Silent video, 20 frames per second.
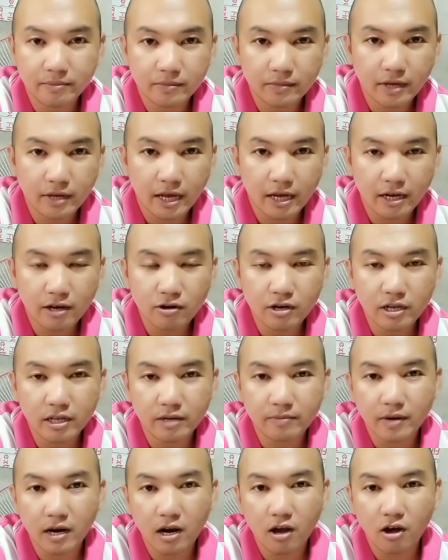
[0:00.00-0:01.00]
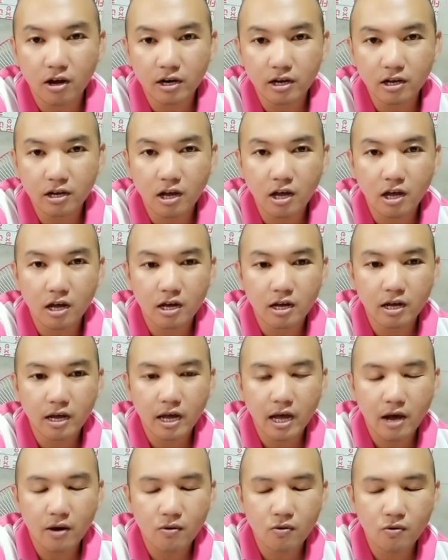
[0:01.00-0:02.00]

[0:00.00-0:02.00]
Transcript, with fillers: หาก้อนหินมาลอง แล้วก็เอา